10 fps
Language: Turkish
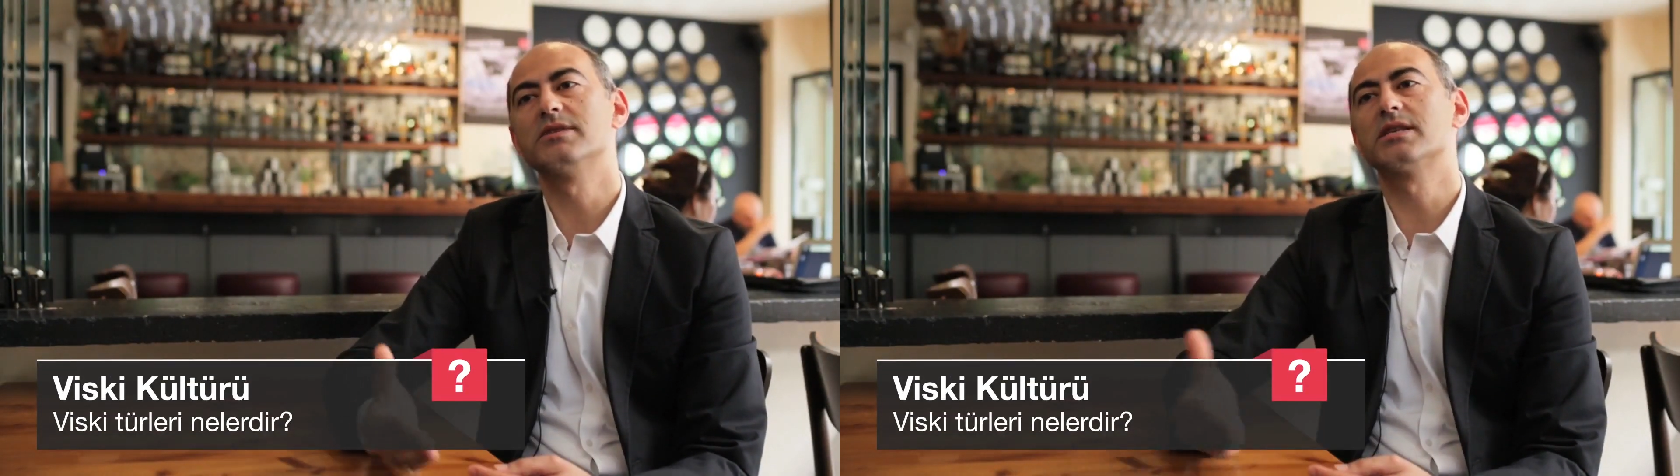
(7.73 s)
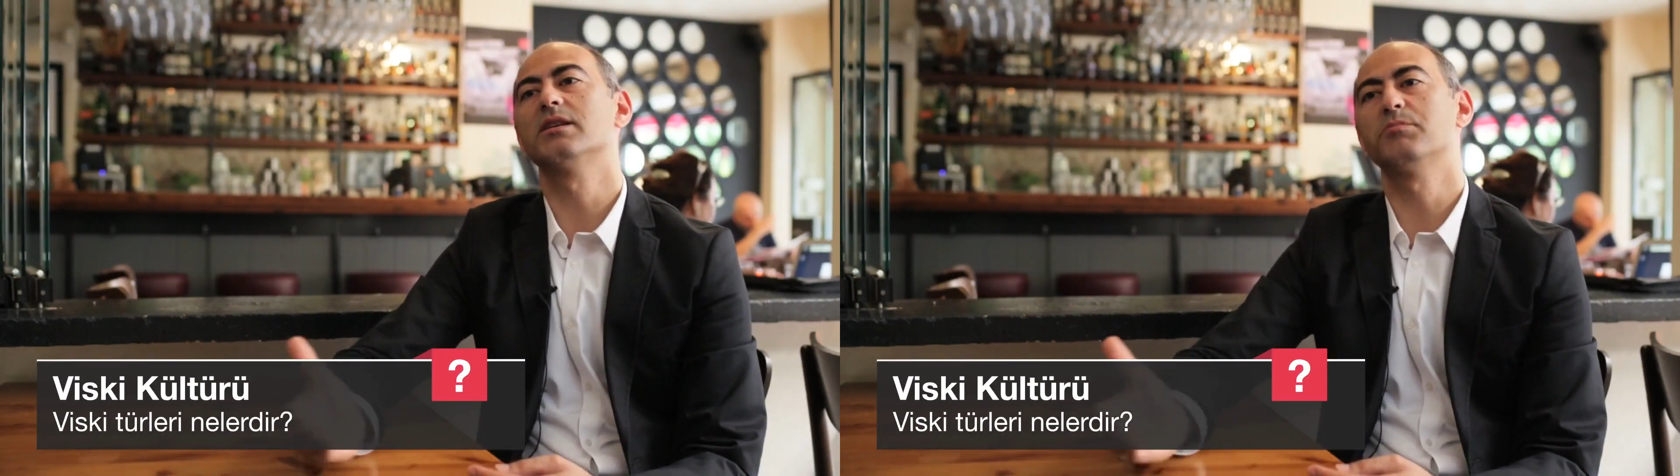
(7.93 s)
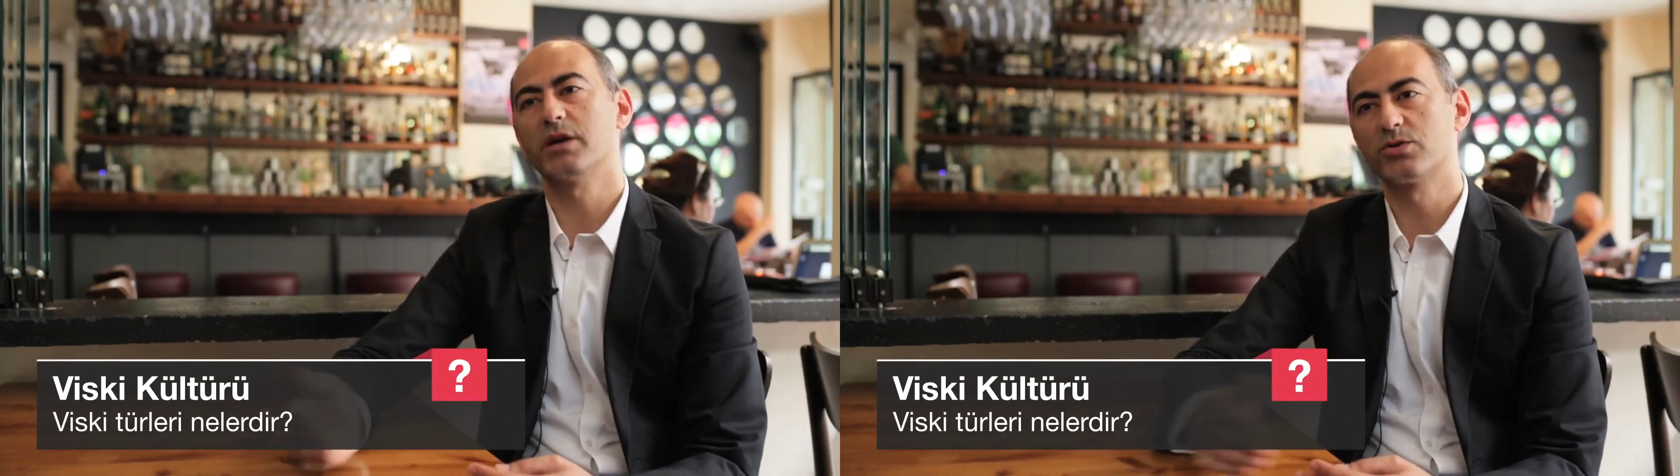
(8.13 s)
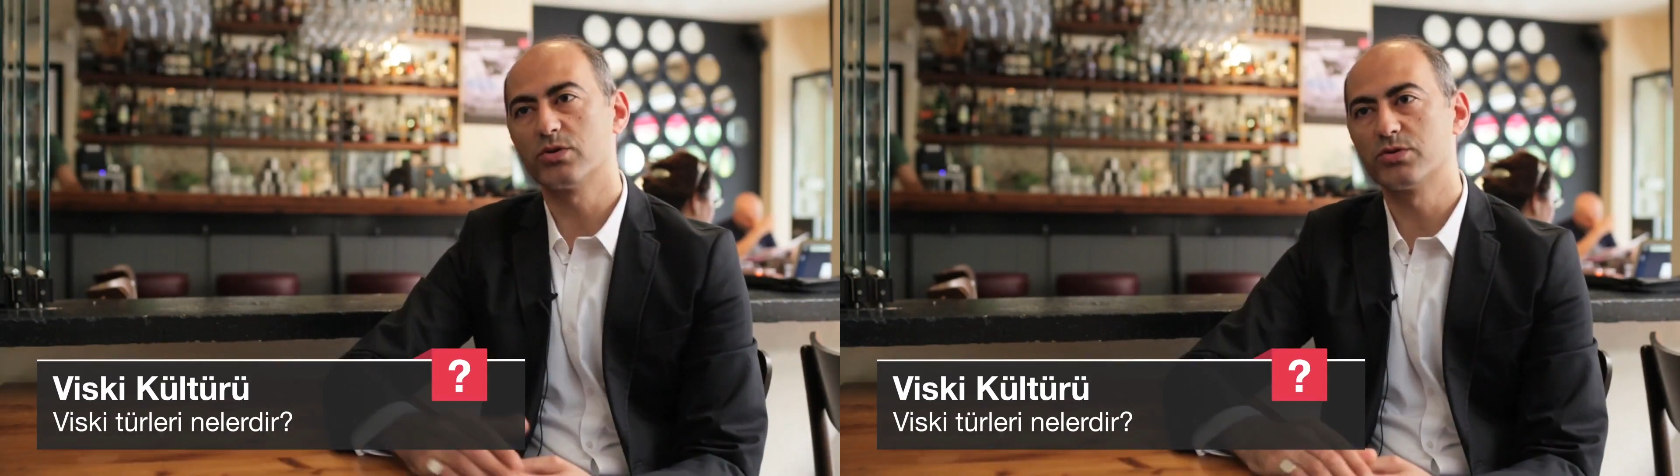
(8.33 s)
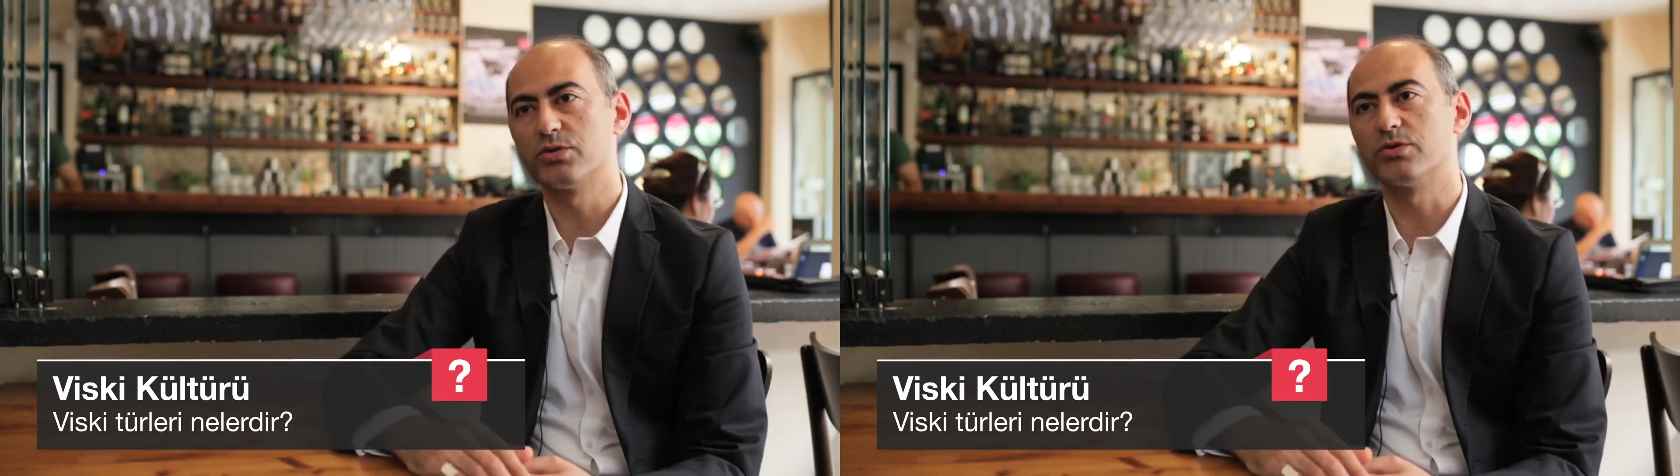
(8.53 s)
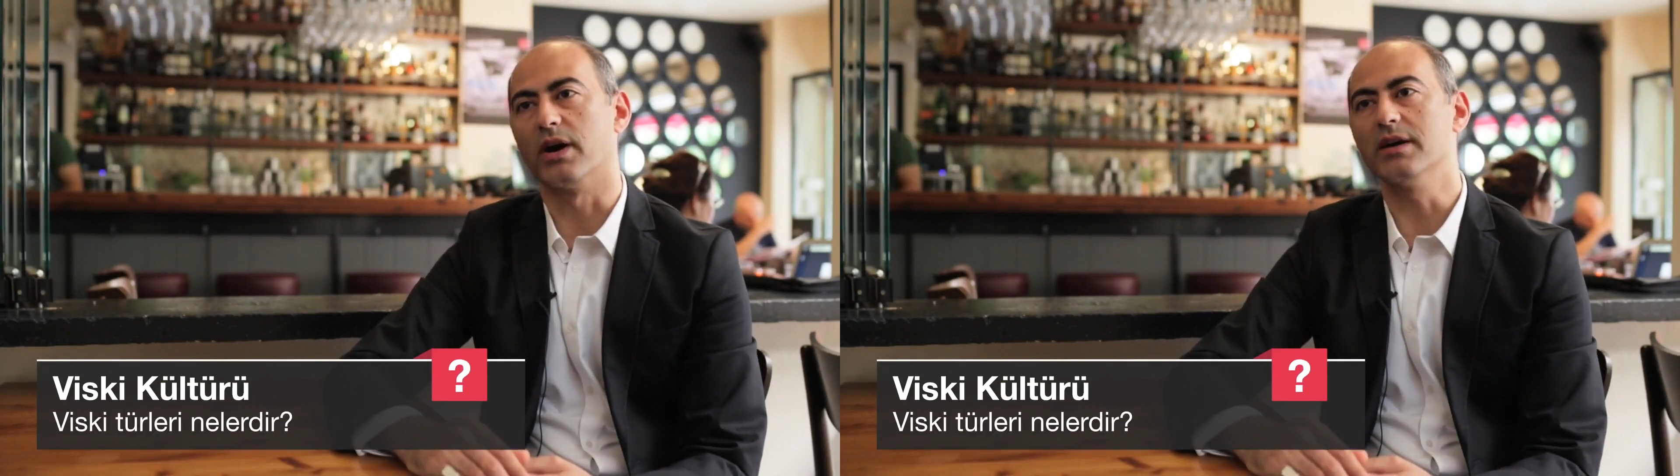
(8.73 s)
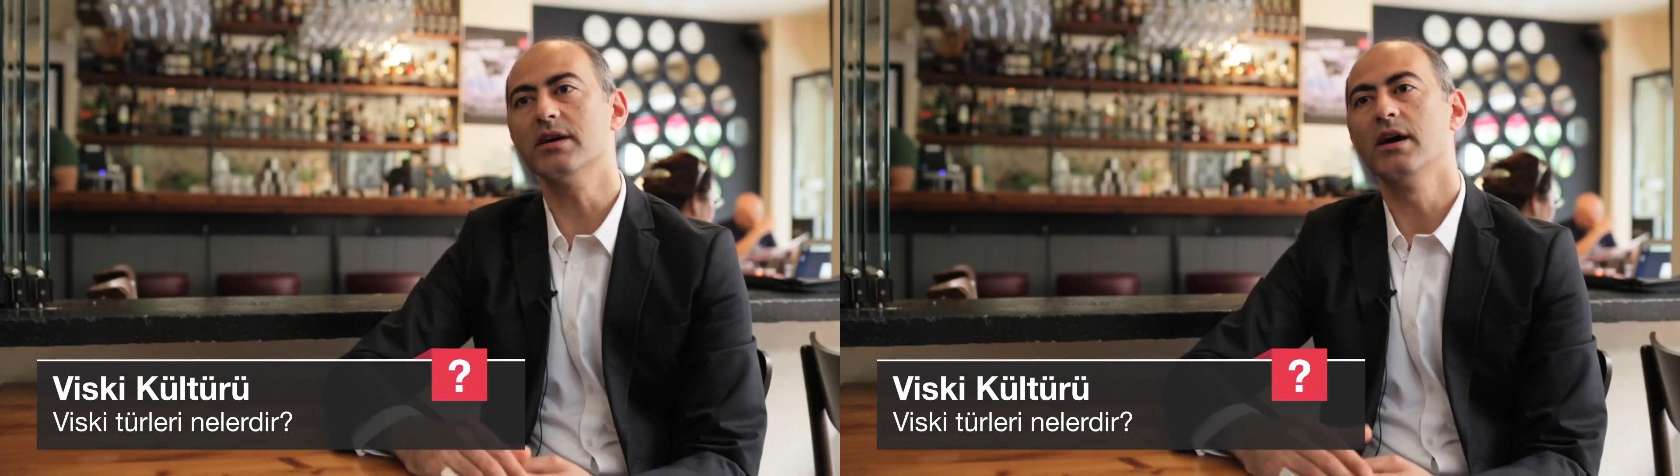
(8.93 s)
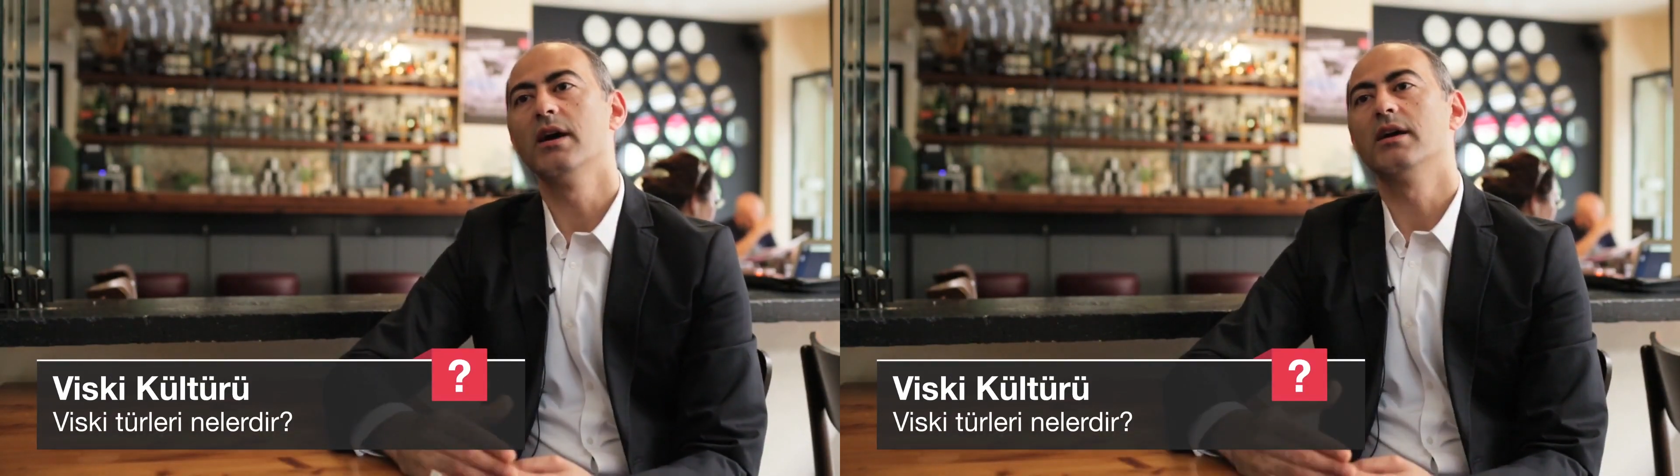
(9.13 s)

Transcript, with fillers: viskinin pek çok türü var.